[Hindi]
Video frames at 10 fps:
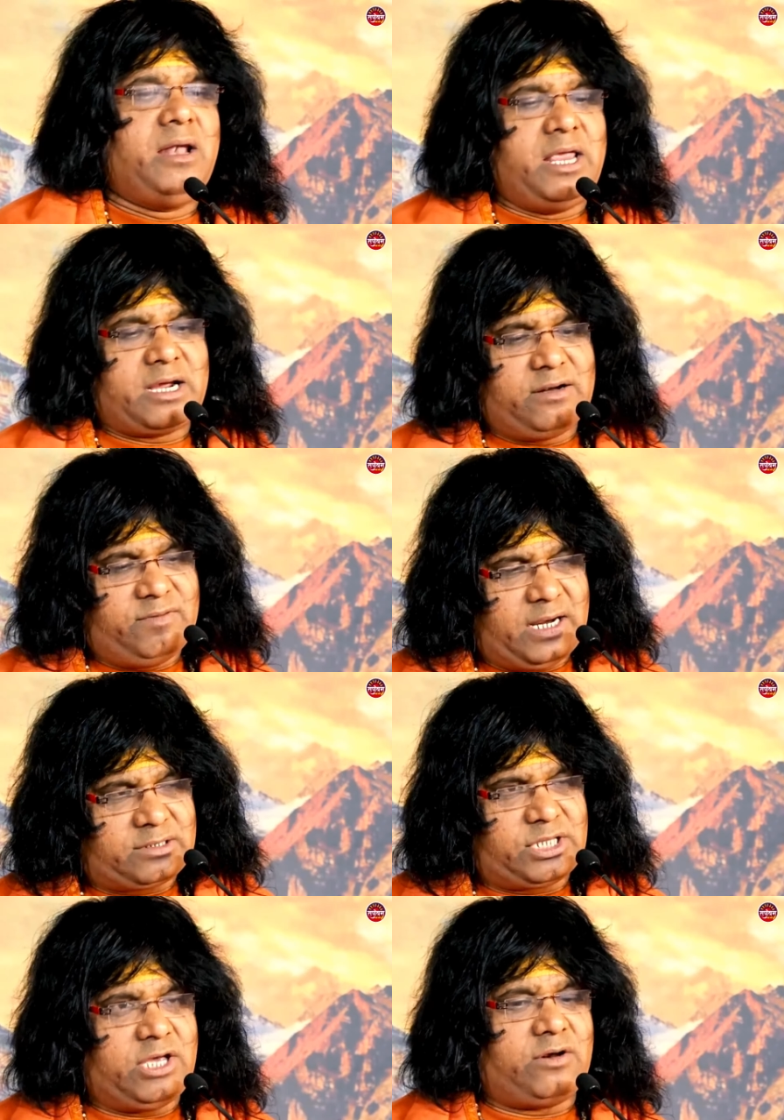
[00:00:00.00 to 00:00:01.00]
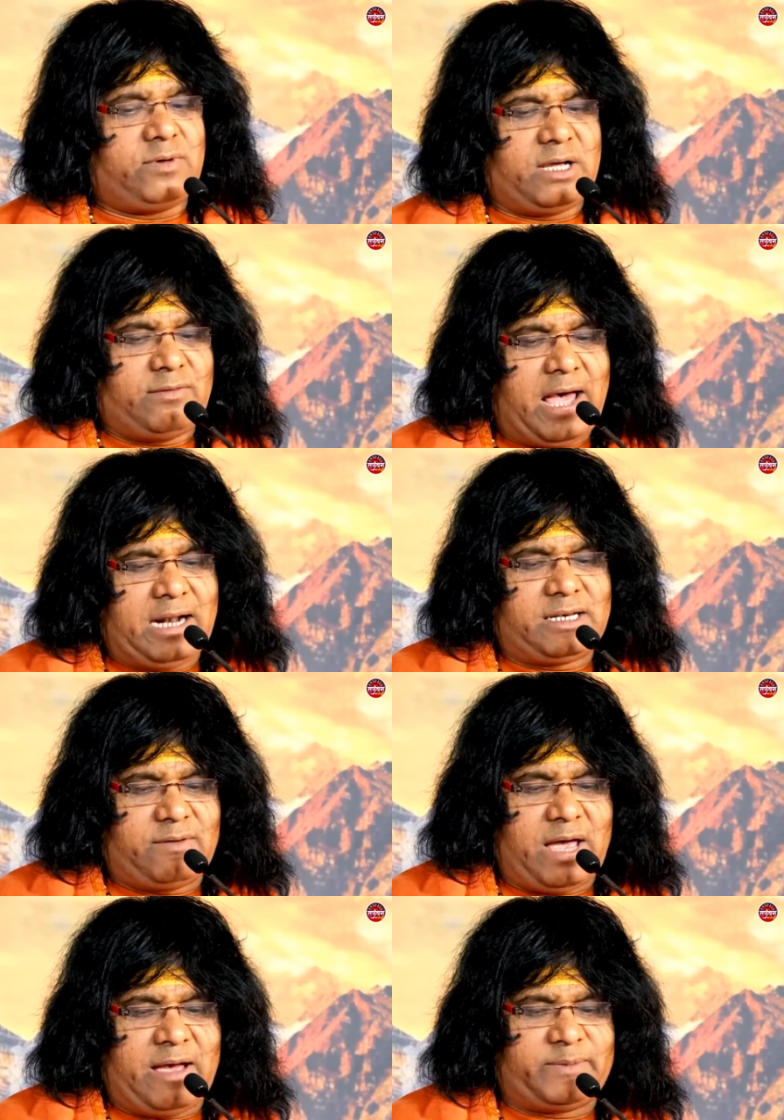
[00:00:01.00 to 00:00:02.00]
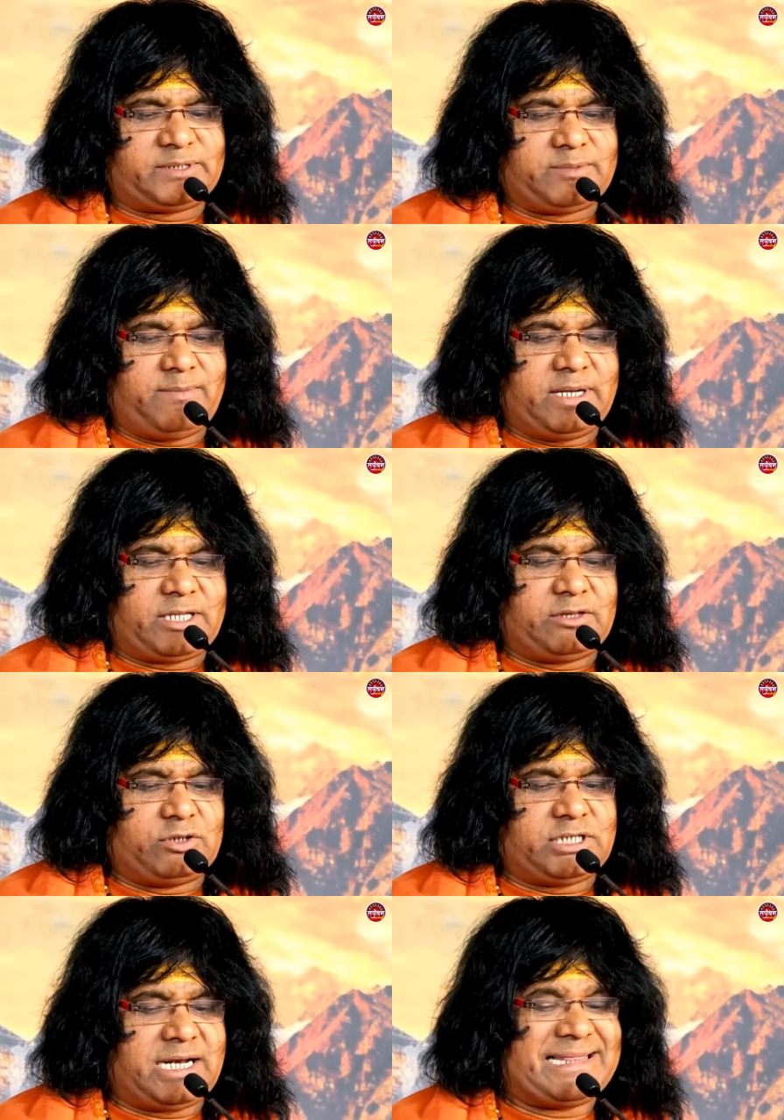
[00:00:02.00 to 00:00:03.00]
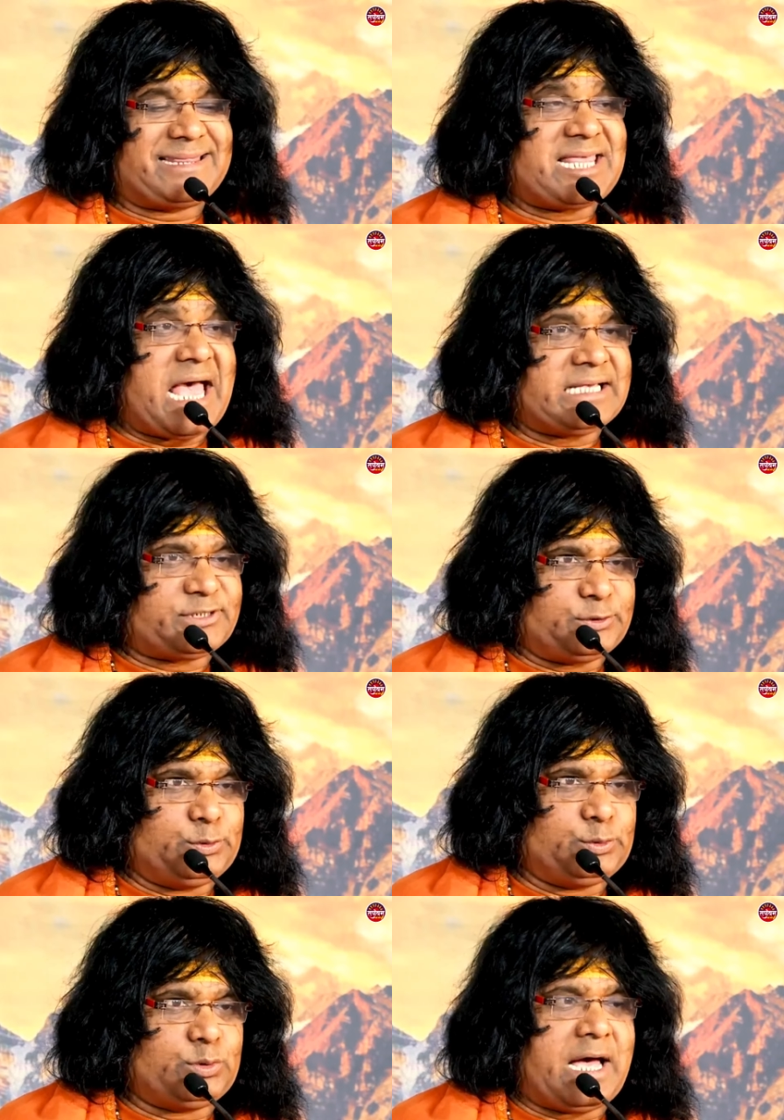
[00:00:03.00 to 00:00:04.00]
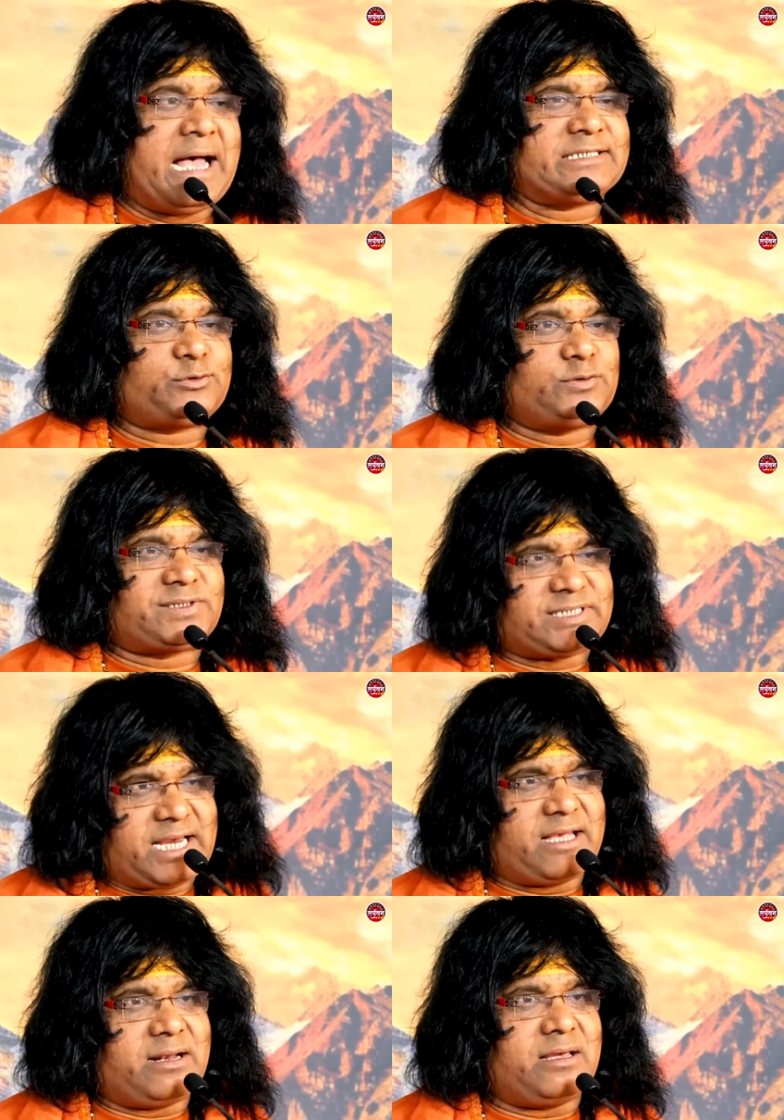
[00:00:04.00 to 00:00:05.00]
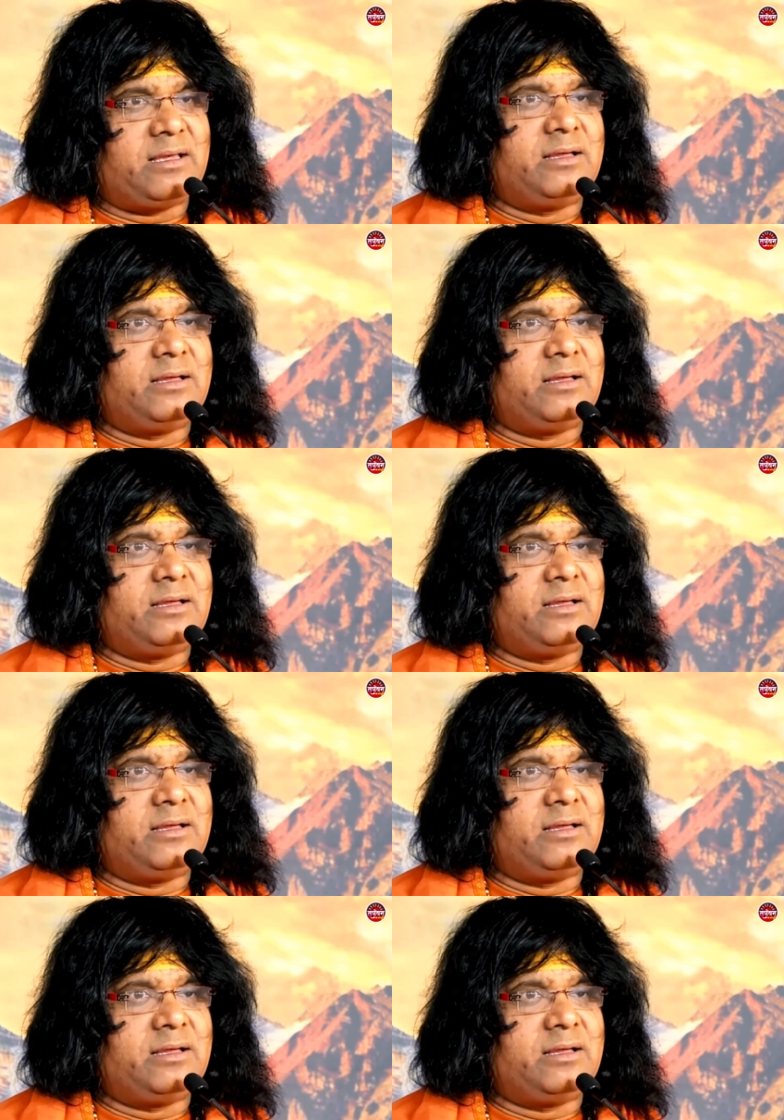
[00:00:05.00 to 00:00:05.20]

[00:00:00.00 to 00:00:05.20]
लेकिन भक्ति और भगवान जब आपस में मिलते हैं तो जनत्यासु आसु शीघ्र